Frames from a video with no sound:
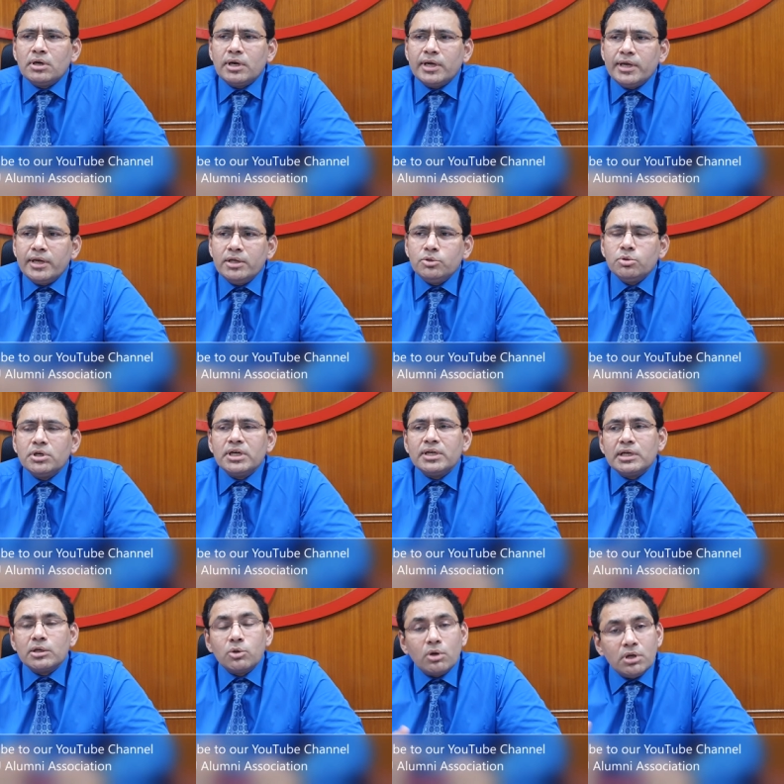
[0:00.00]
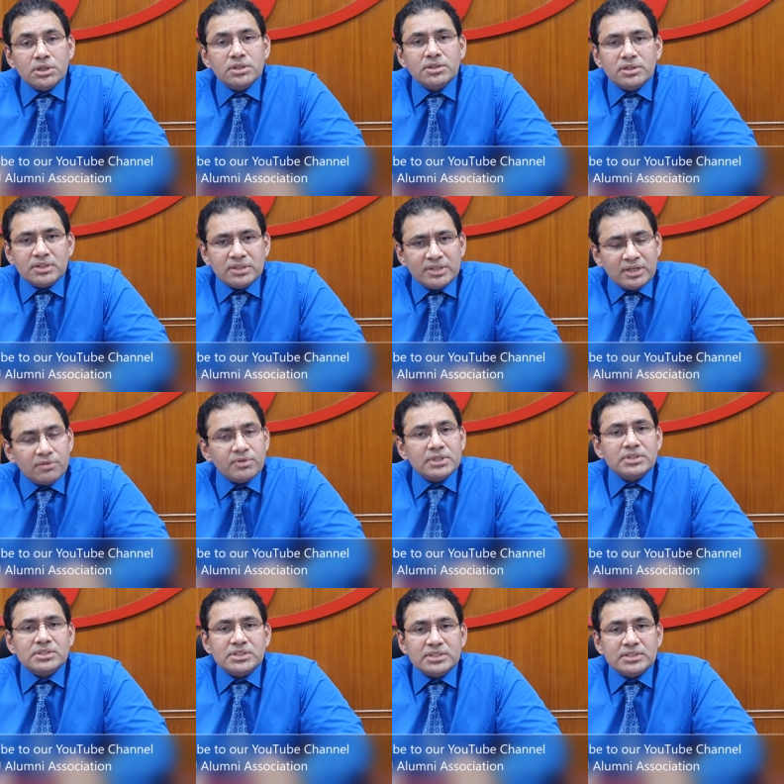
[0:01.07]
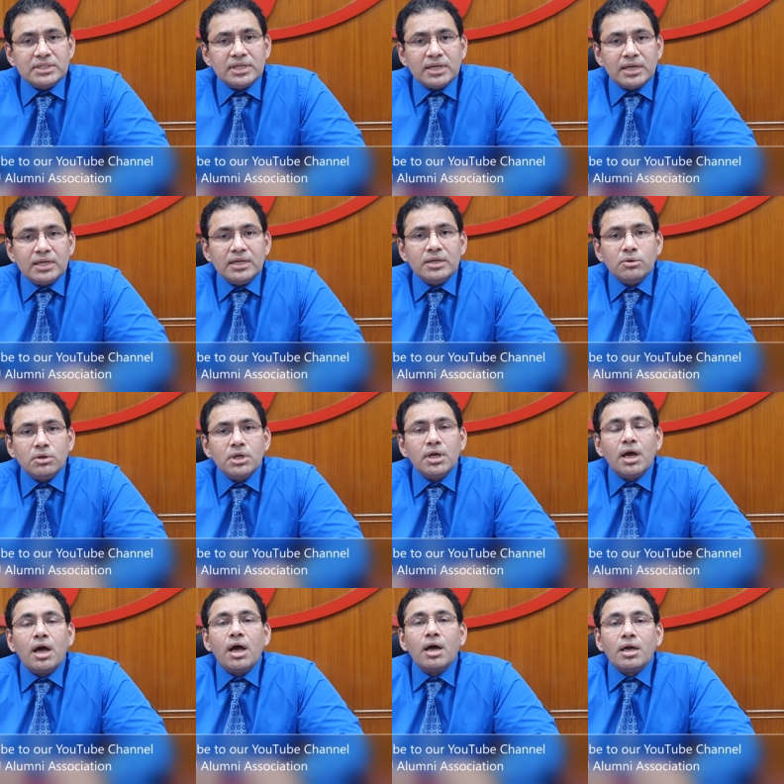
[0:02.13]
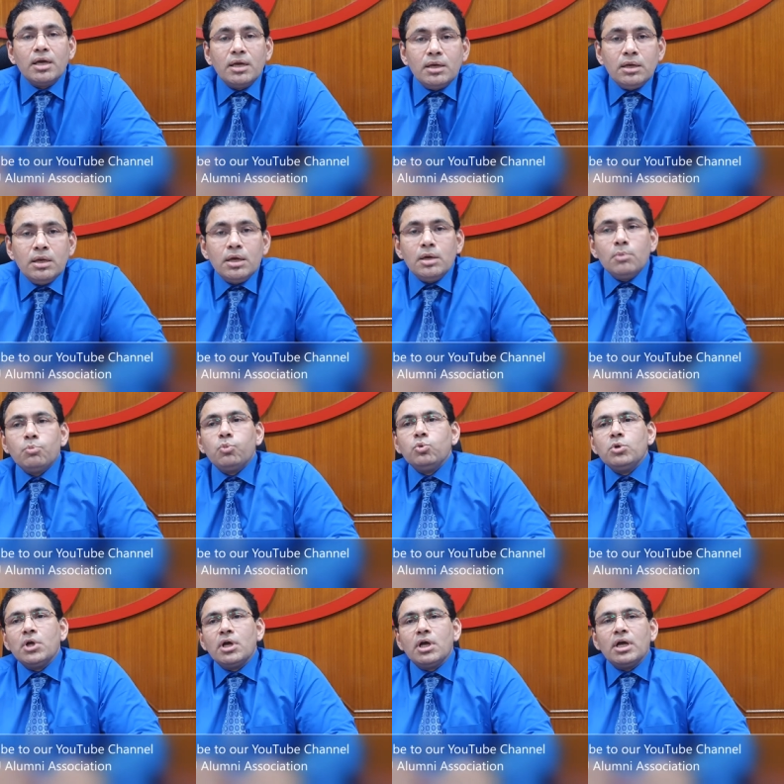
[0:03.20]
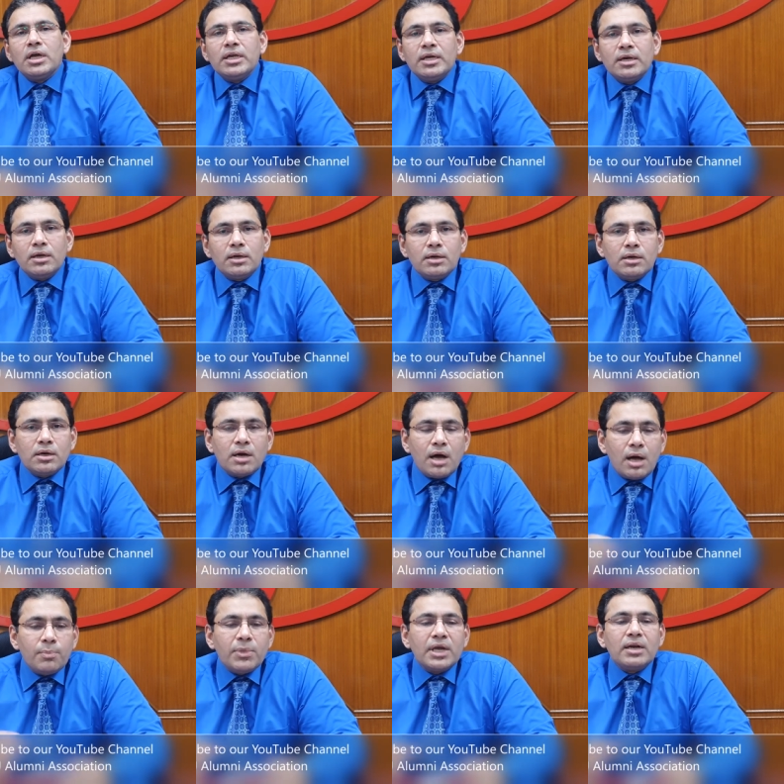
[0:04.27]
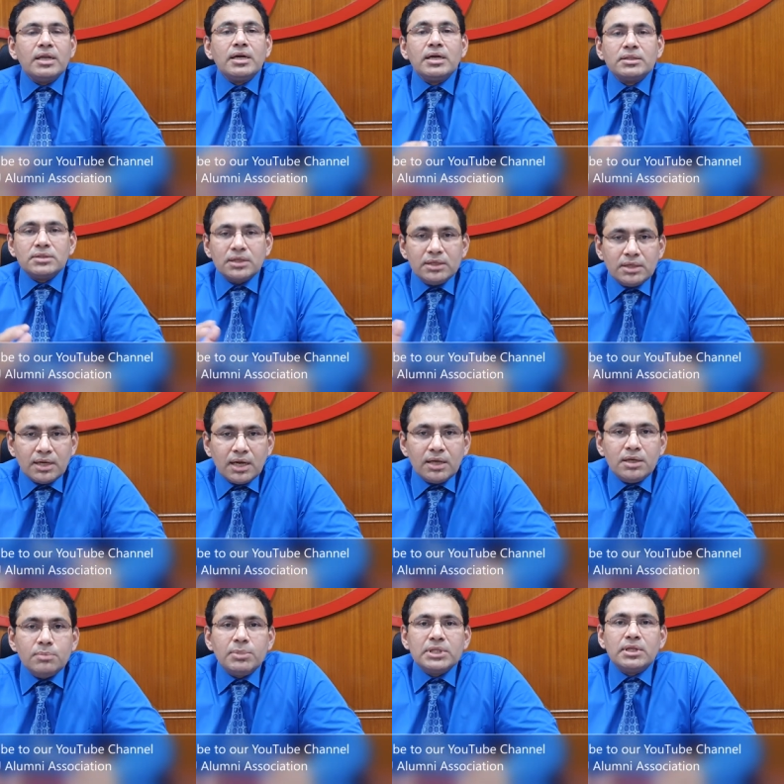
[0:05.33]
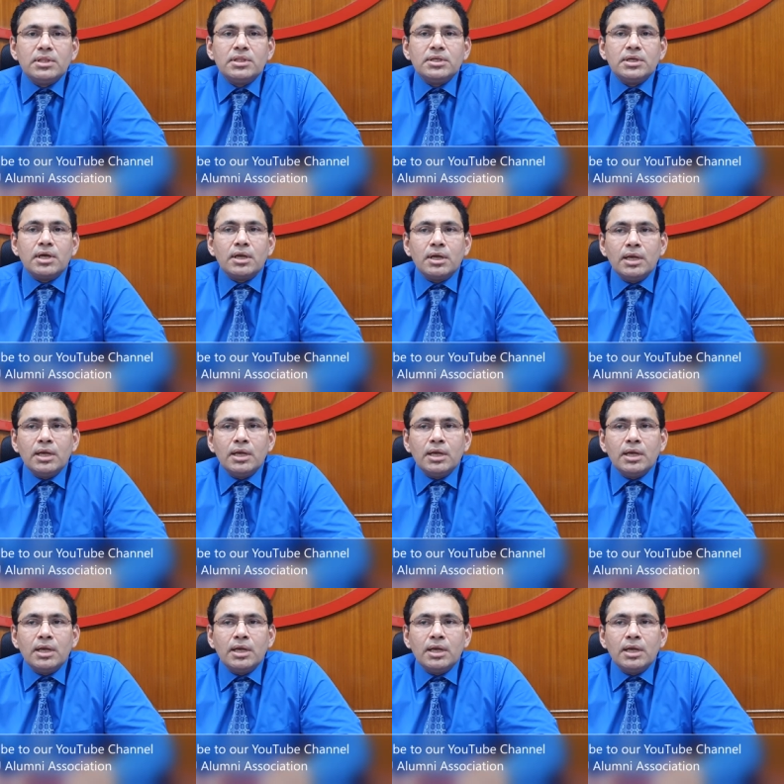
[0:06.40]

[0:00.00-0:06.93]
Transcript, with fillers: हैं जो कि टेक्नोलॉजी ड्रिवन चीज़ें हैं इन्होंने आके पूरा एक काम करने का तरीका ही बदल दिया